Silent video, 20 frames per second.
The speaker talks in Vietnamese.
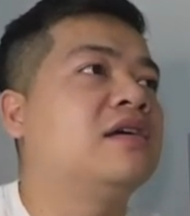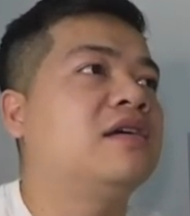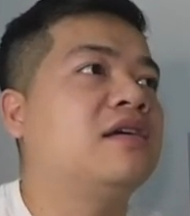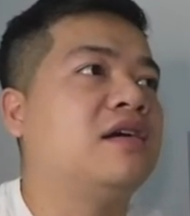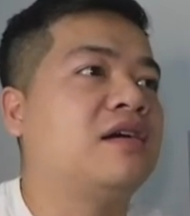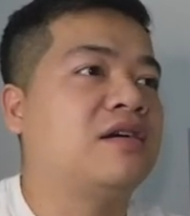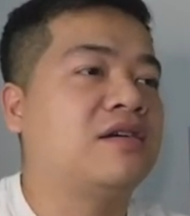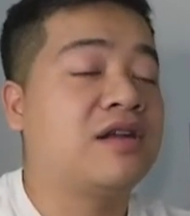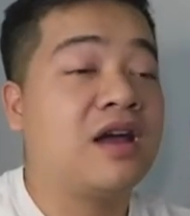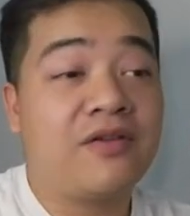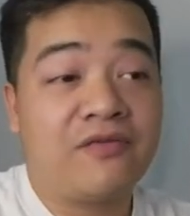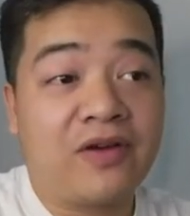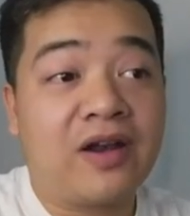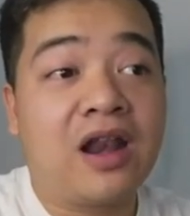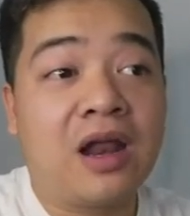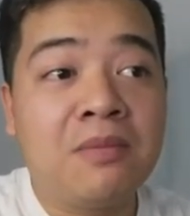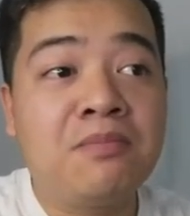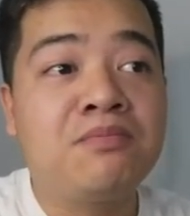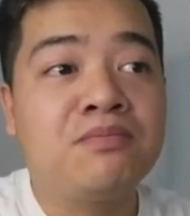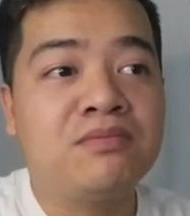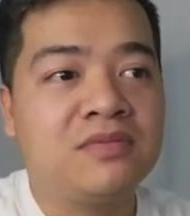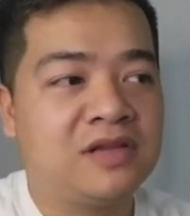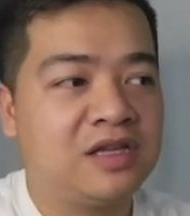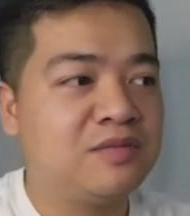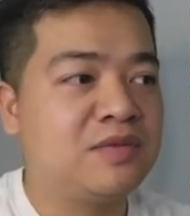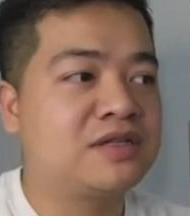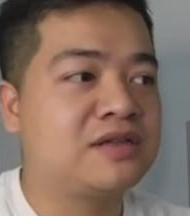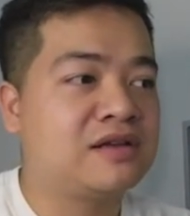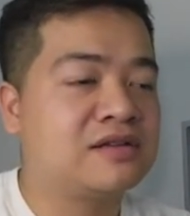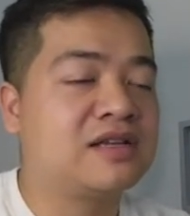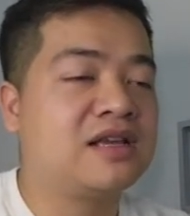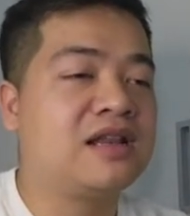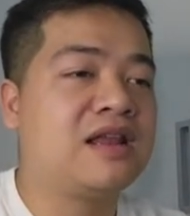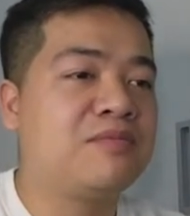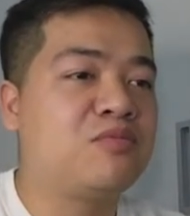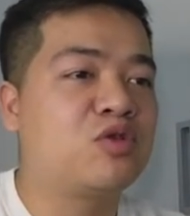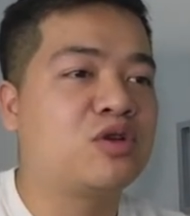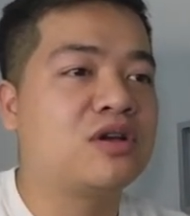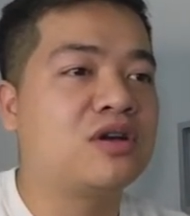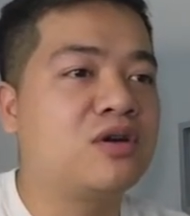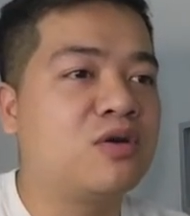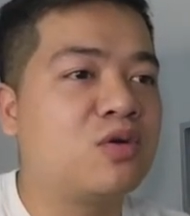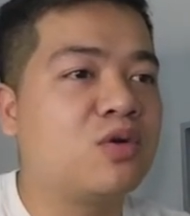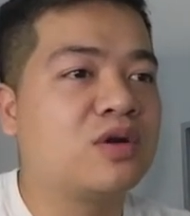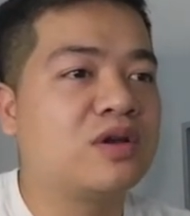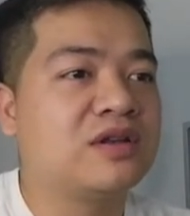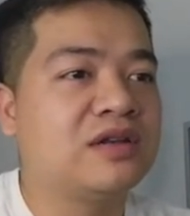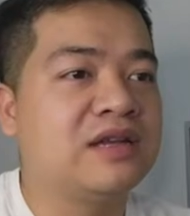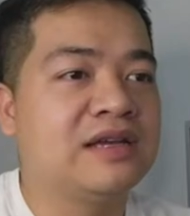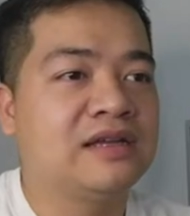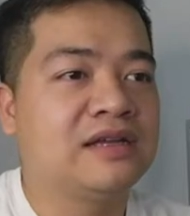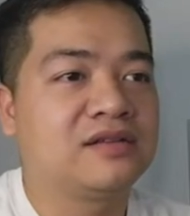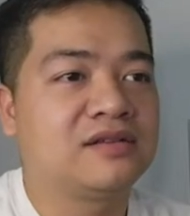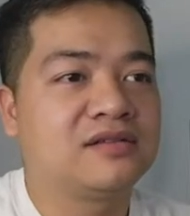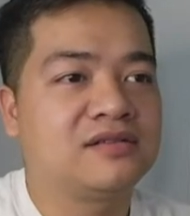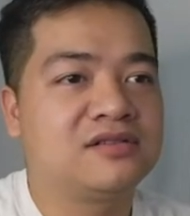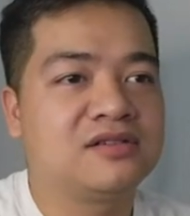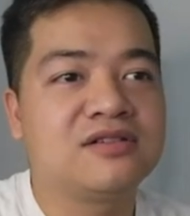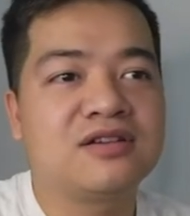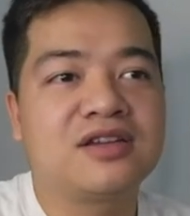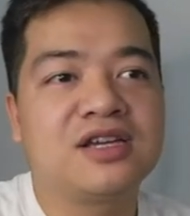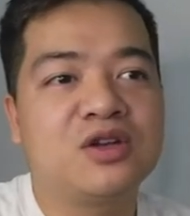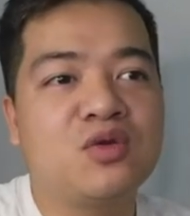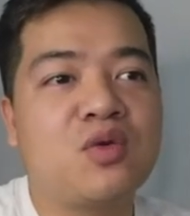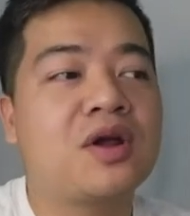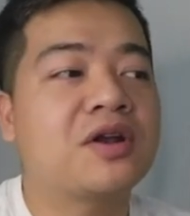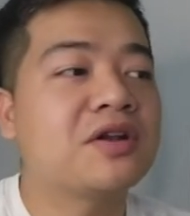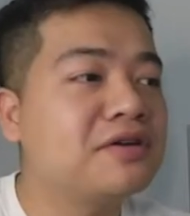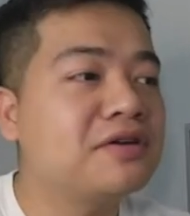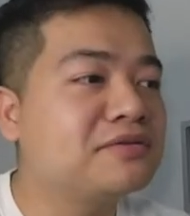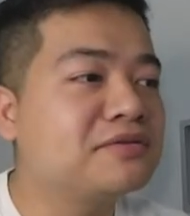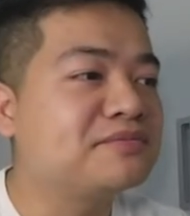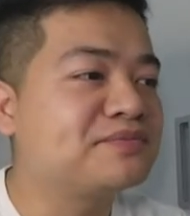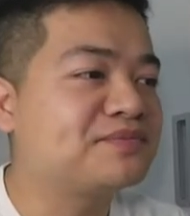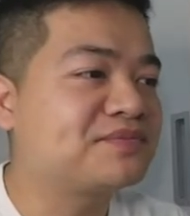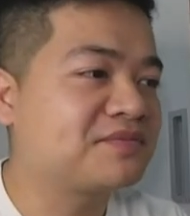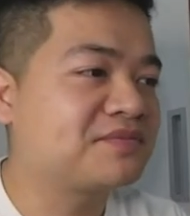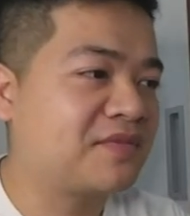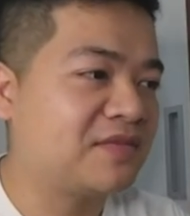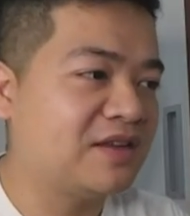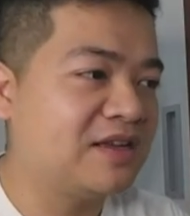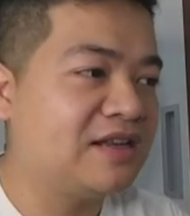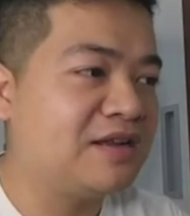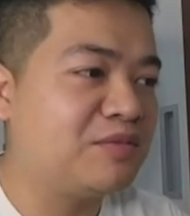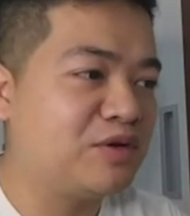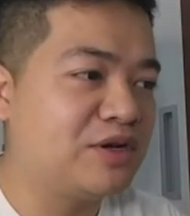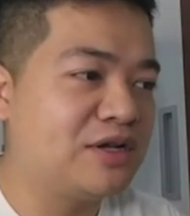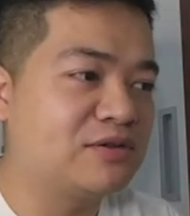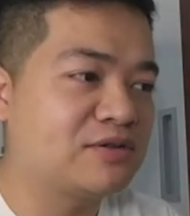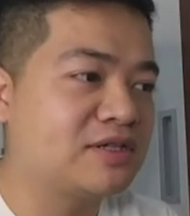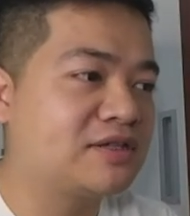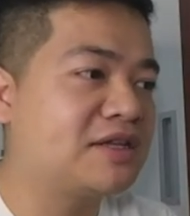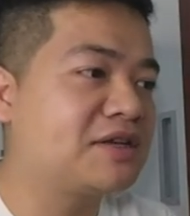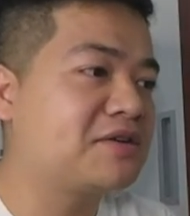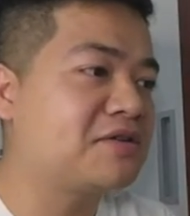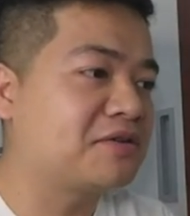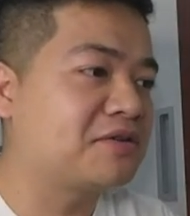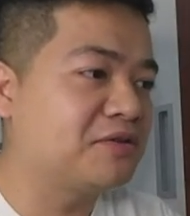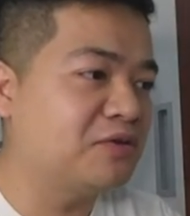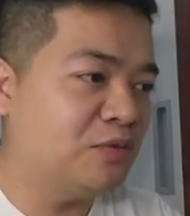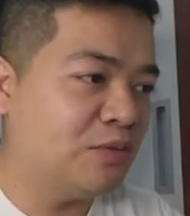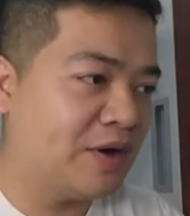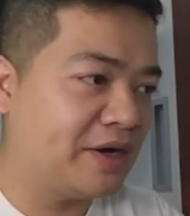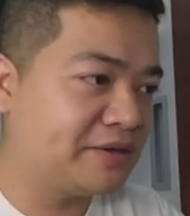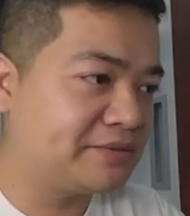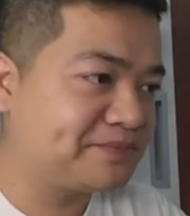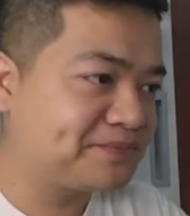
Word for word: Đặng Văn Lâm. Thì bây giờ sẽ là một cơ hội để chứng kiến Hoàng Đức. Đấy là một điều rất tích cực, đúng không